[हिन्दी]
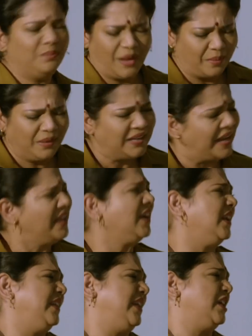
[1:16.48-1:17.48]
हमें नहीं
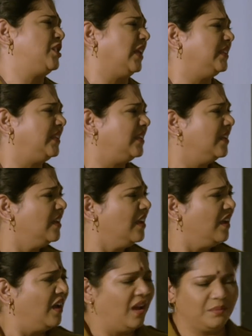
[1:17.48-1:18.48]
करनी है शादी
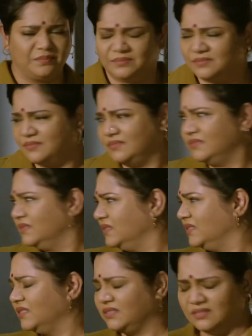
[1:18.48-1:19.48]
नहीं करनी
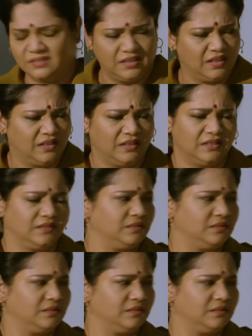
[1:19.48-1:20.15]
नहीं करनी ना